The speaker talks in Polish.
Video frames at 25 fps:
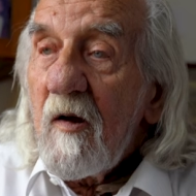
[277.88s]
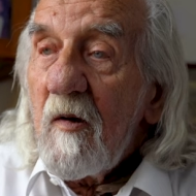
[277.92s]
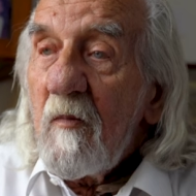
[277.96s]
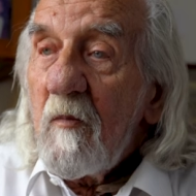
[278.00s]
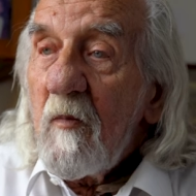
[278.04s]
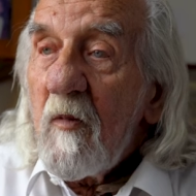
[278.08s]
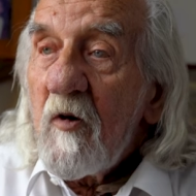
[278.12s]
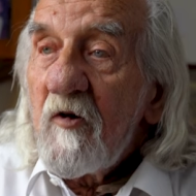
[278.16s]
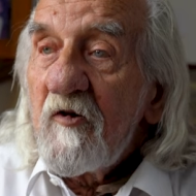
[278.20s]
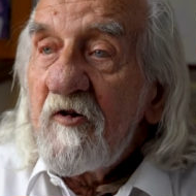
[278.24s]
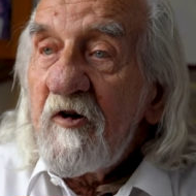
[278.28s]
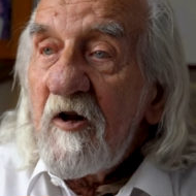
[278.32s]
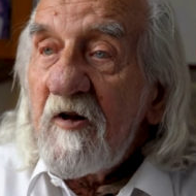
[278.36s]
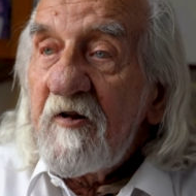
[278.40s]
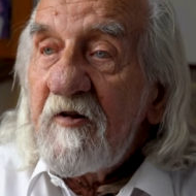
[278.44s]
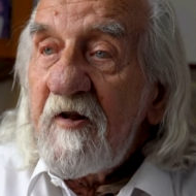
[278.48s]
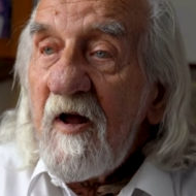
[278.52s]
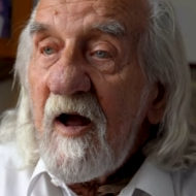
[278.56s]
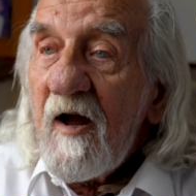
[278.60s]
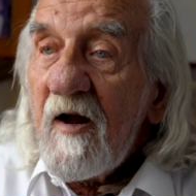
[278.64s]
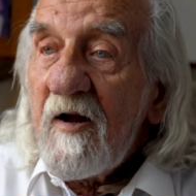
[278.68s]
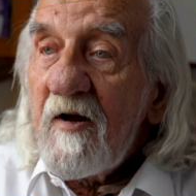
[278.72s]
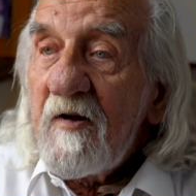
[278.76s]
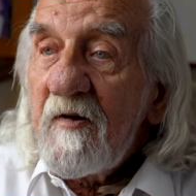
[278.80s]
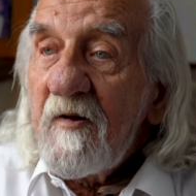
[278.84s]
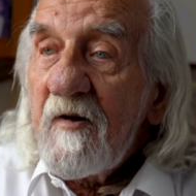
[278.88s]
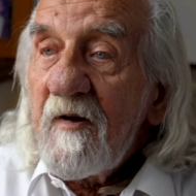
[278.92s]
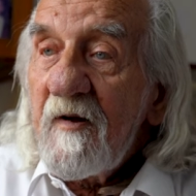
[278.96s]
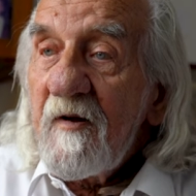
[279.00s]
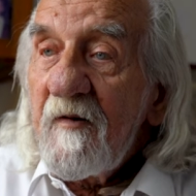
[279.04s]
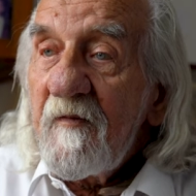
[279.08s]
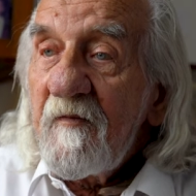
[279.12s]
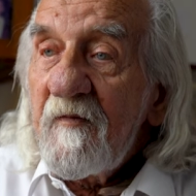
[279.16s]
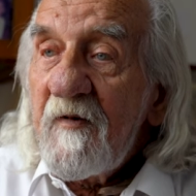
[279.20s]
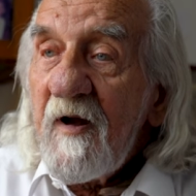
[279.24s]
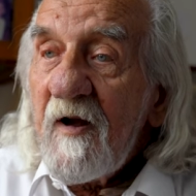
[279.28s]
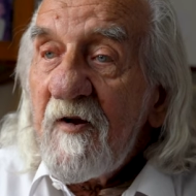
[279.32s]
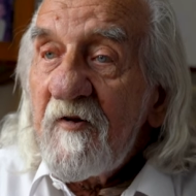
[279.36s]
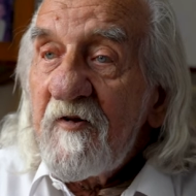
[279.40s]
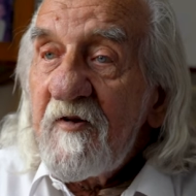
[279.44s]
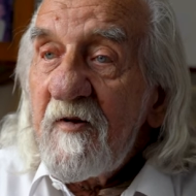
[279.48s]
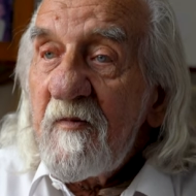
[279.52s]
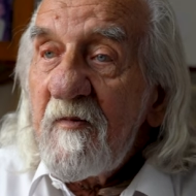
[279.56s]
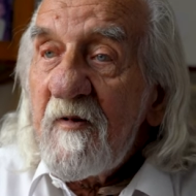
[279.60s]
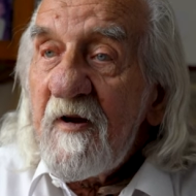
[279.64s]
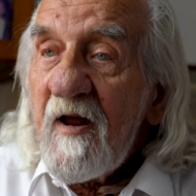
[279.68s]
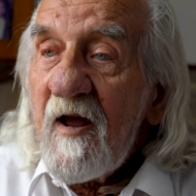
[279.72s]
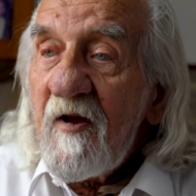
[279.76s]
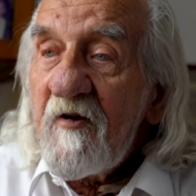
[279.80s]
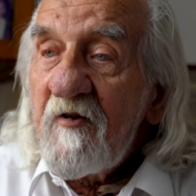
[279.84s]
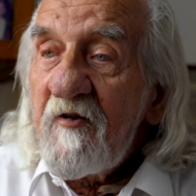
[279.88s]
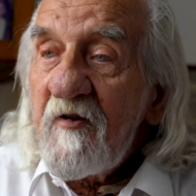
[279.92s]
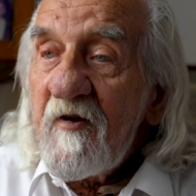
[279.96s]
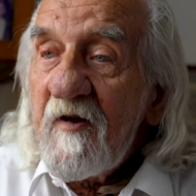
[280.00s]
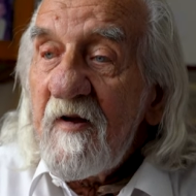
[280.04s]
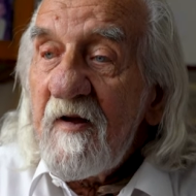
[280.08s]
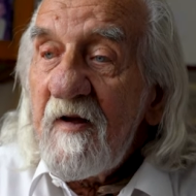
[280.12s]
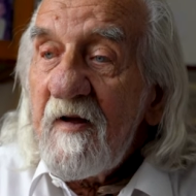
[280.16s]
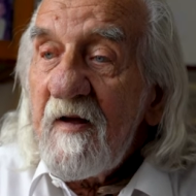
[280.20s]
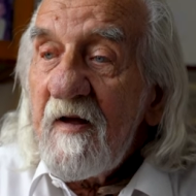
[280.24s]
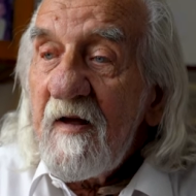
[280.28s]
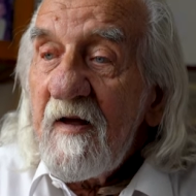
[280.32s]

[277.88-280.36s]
może tak, w każdym razie